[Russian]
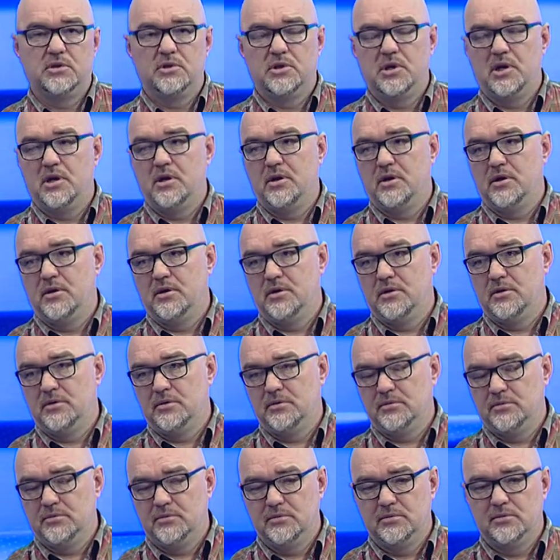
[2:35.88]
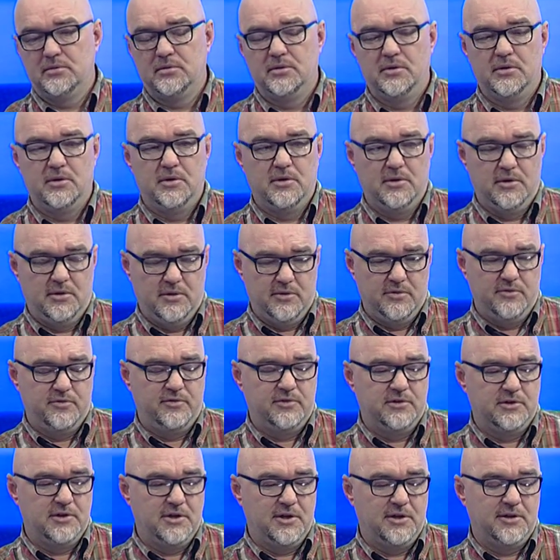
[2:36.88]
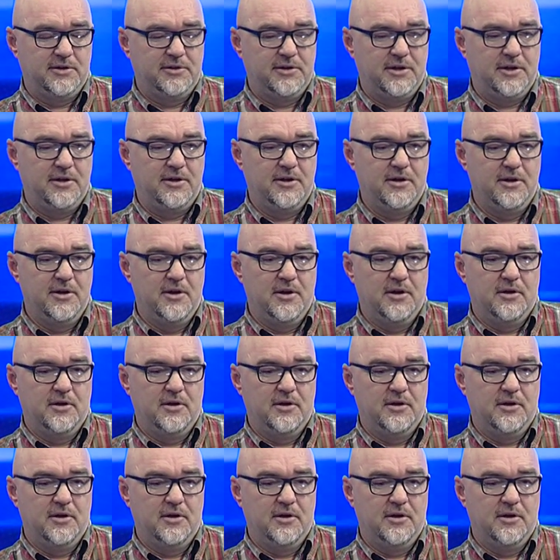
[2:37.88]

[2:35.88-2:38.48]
да, на мы это тоже сейчас финал, да.